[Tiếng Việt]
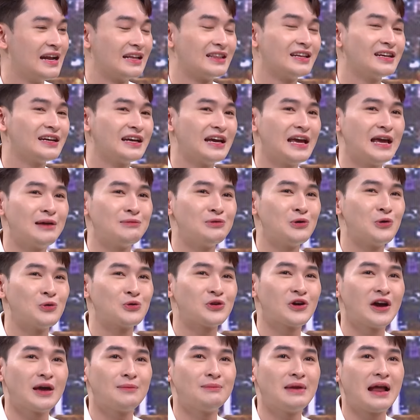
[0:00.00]
là tức nghĩa em dù
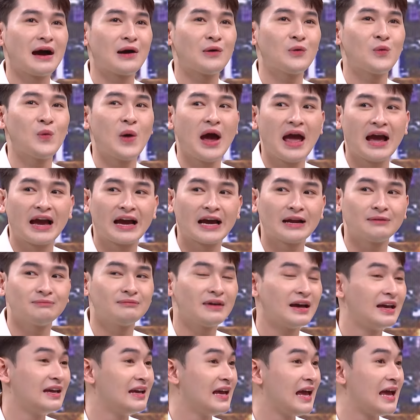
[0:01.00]
cho em lạc quan cách
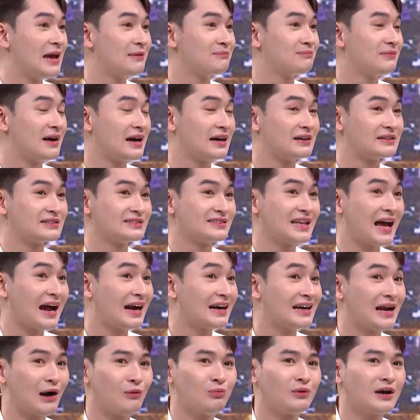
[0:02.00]
mấy em mà
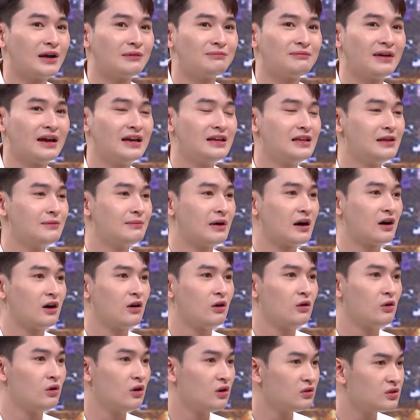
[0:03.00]
tăng động cách mấy nhưng mà
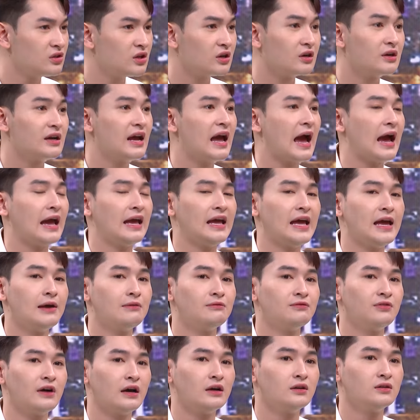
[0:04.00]
có những ngày
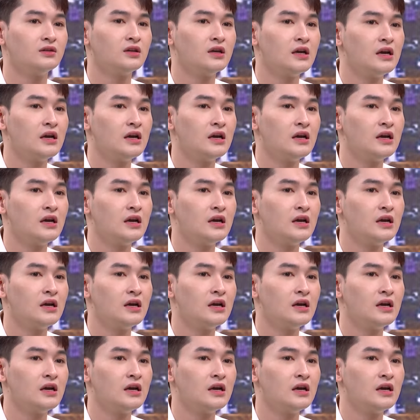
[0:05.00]
em phải